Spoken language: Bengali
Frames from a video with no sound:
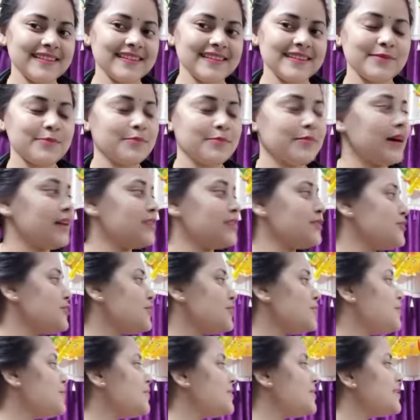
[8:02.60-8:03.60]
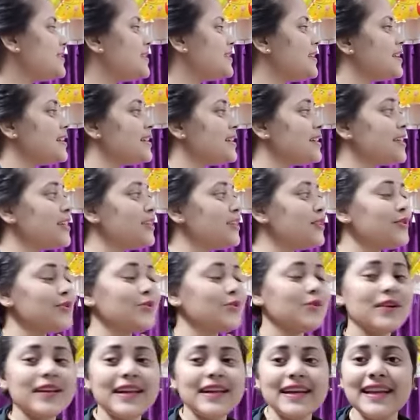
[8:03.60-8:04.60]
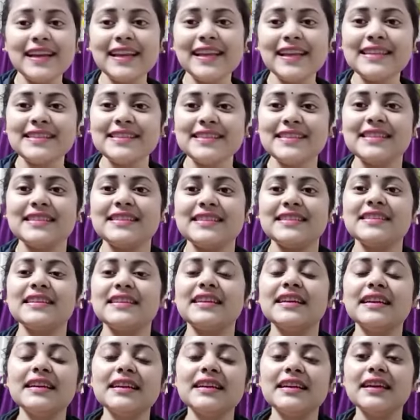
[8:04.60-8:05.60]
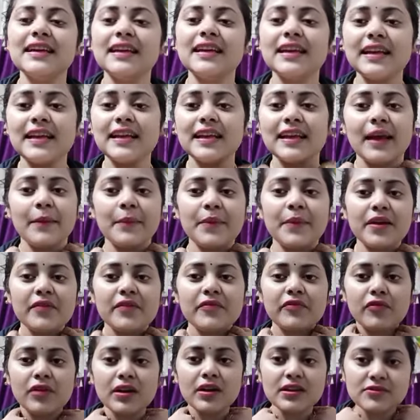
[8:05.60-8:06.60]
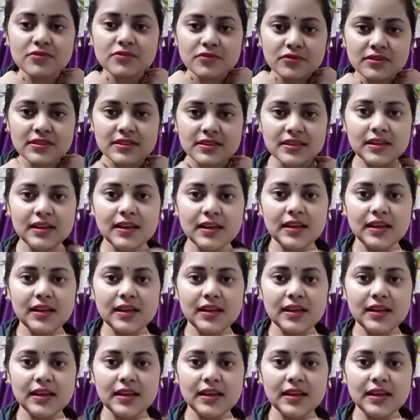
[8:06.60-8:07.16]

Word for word: পাঁচশো বুঝতে কিন্তু অনেক গ্লেজ দিচ্ছে ক্যামেরা ফোকাস করছে না কেন